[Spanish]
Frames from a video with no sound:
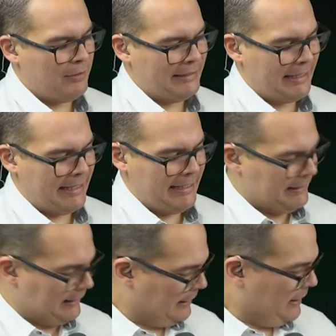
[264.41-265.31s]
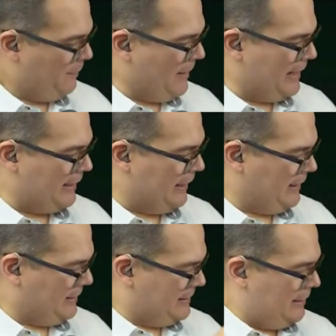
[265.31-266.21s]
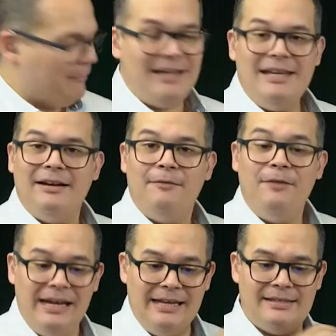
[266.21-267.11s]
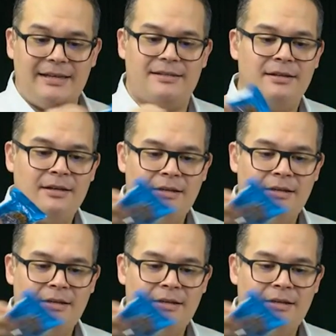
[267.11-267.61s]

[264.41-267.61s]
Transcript: esta cajita para que se vayan felices